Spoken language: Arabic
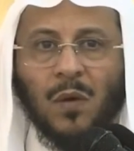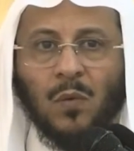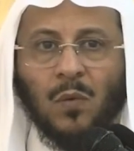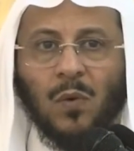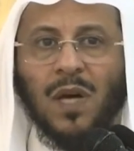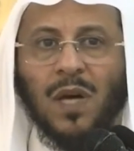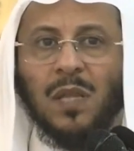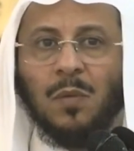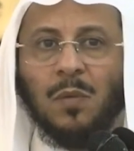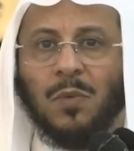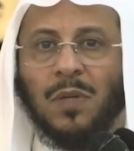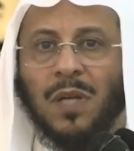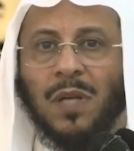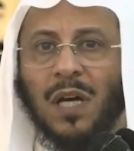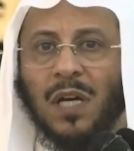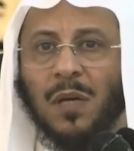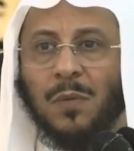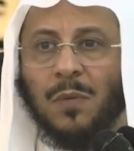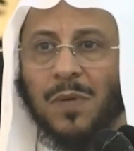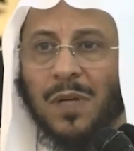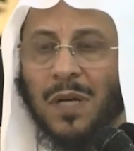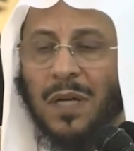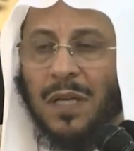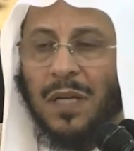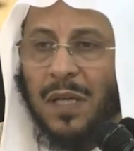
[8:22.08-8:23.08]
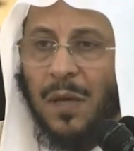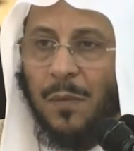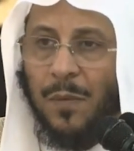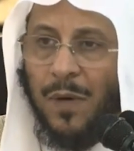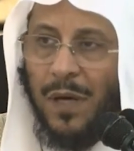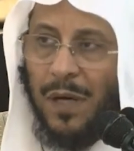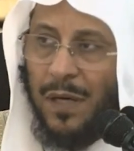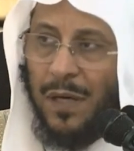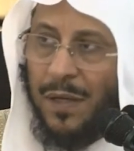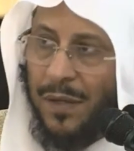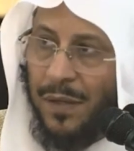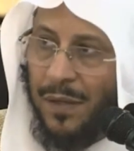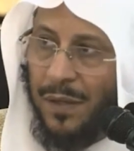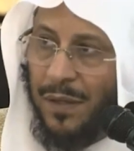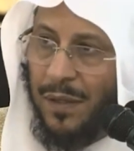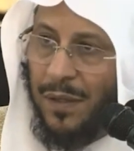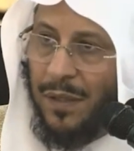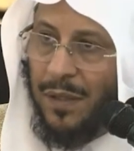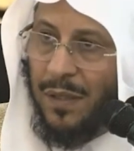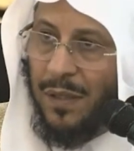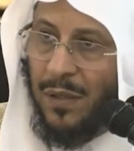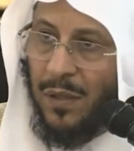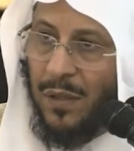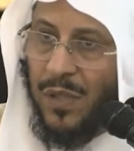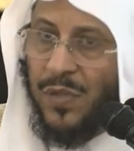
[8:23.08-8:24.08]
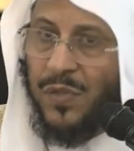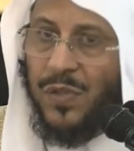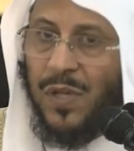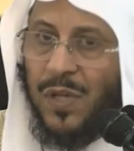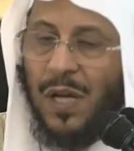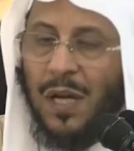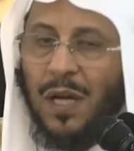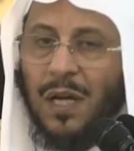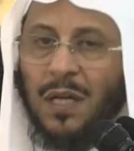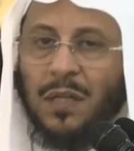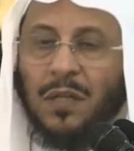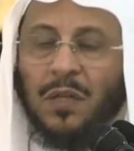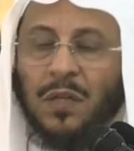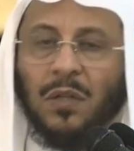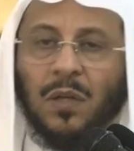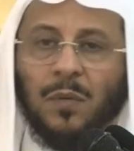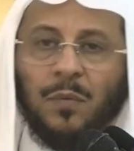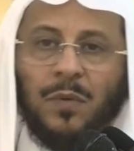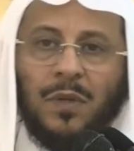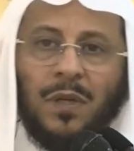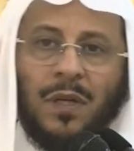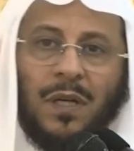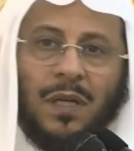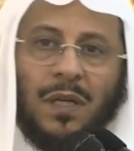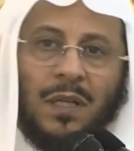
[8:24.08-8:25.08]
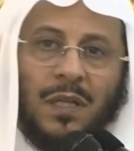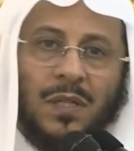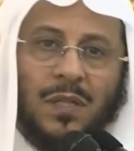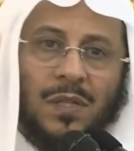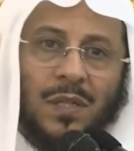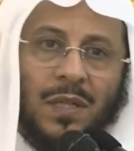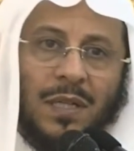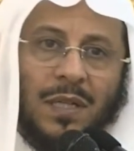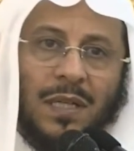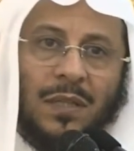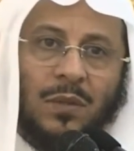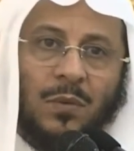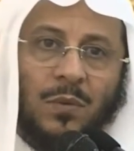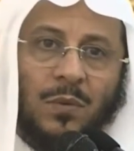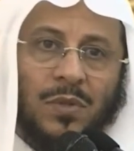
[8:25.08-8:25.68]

وهذه من أكبر الكبائر قد صح عن النبي عليه الصلاة